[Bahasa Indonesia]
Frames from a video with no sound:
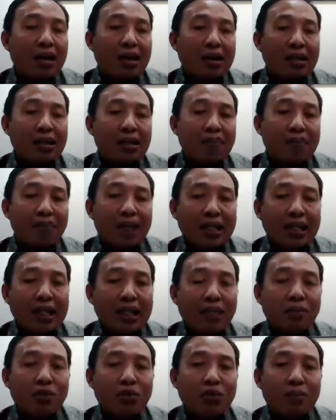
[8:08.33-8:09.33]

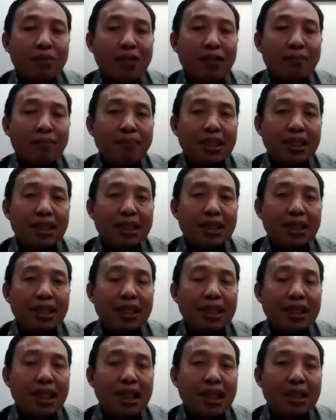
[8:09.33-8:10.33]
kesempatan untuk mendapatkan
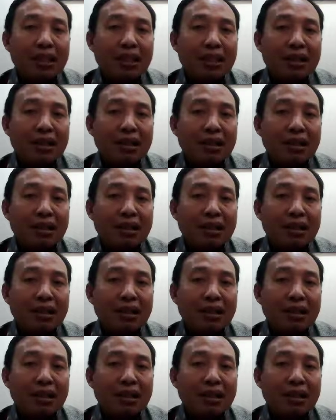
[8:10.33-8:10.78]
ikan